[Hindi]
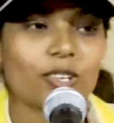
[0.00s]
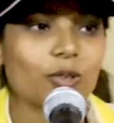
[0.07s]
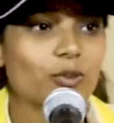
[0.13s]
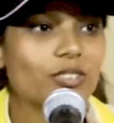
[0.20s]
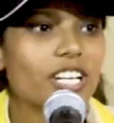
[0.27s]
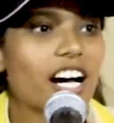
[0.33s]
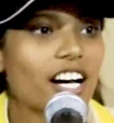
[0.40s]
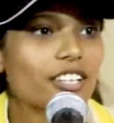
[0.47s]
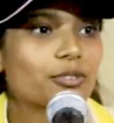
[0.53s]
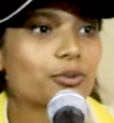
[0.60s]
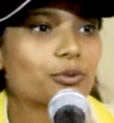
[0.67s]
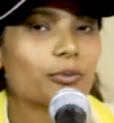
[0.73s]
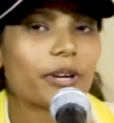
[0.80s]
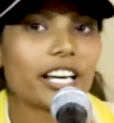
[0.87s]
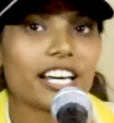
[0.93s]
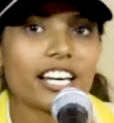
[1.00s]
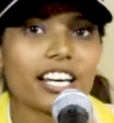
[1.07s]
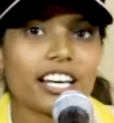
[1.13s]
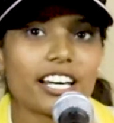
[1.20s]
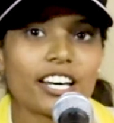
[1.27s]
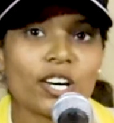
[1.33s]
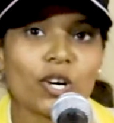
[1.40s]
उदास हूँ
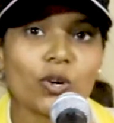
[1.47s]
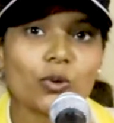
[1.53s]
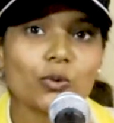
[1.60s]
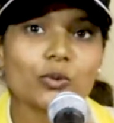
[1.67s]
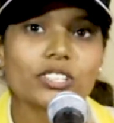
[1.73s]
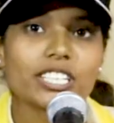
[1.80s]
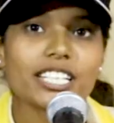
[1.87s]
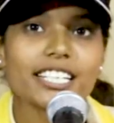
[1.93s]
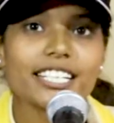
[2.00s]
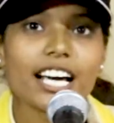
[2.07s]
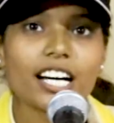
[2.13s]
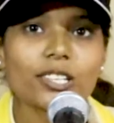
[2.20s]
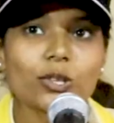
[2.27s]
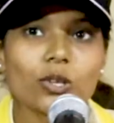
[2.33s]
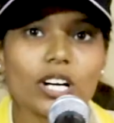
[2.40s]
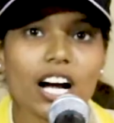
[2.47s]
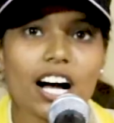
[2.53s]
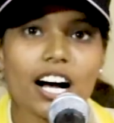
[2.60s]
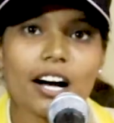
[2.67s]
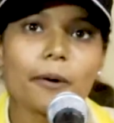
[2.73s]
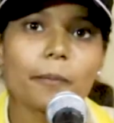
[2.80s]
मैं उसकी यादों का